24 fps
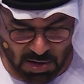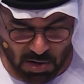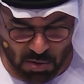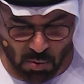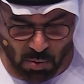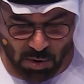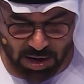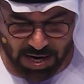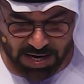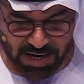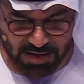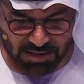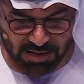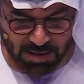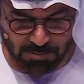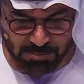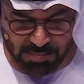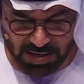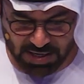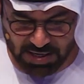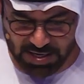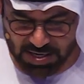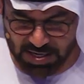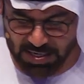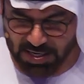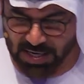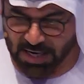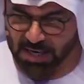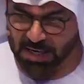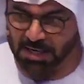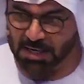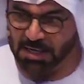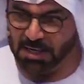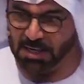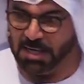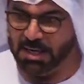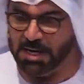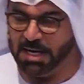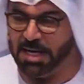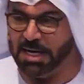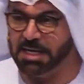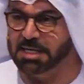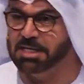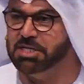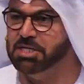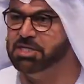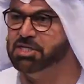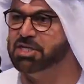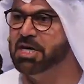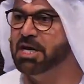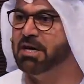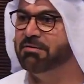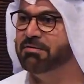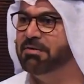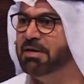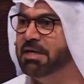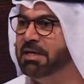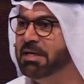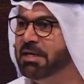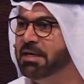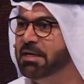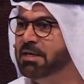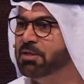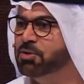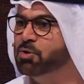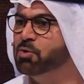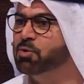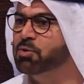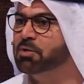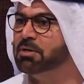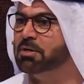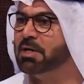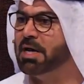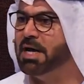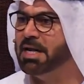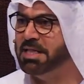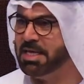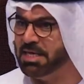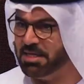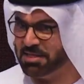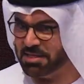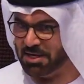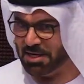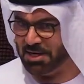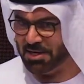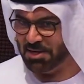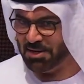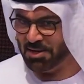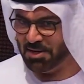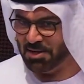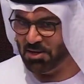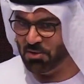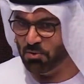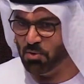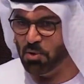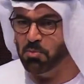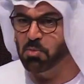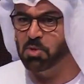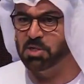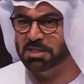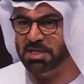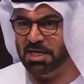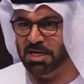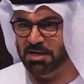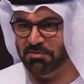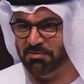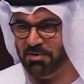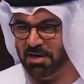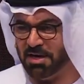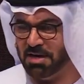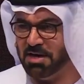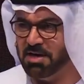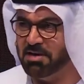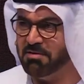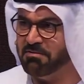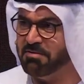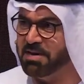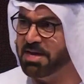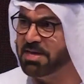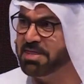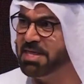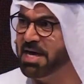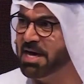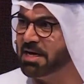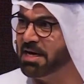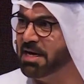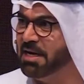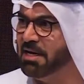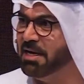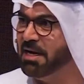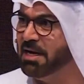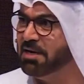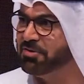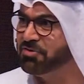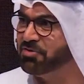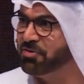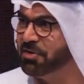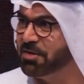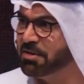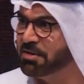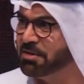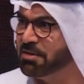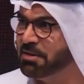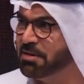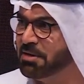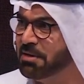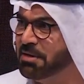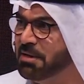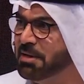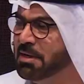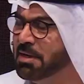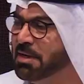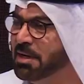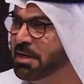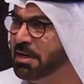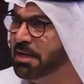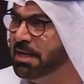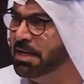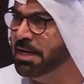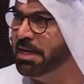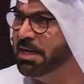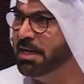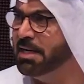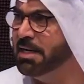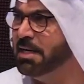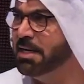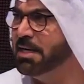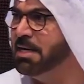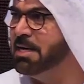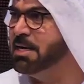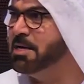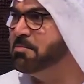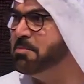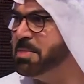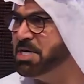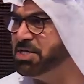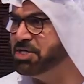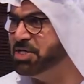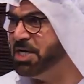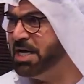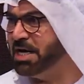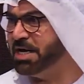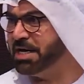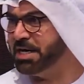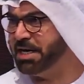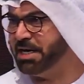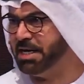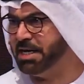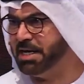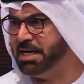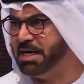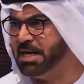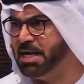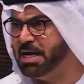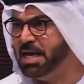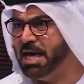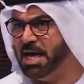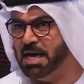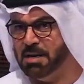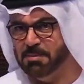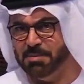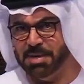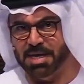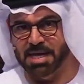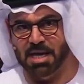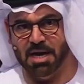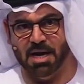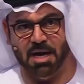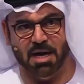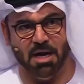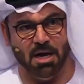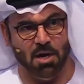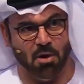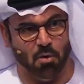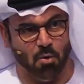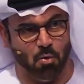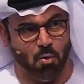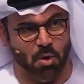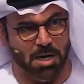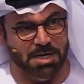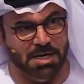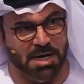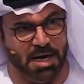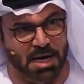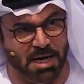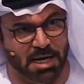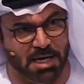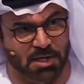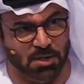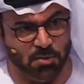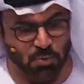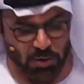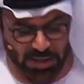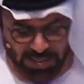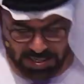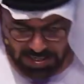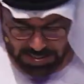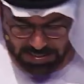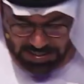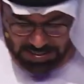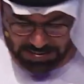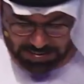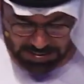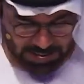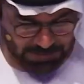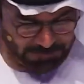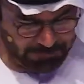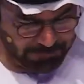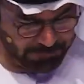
وأيضا من خلال اكتشافه لطرق حديثة ومختلفة في ذاك العصر لمجاري المياه والنحت والهندسة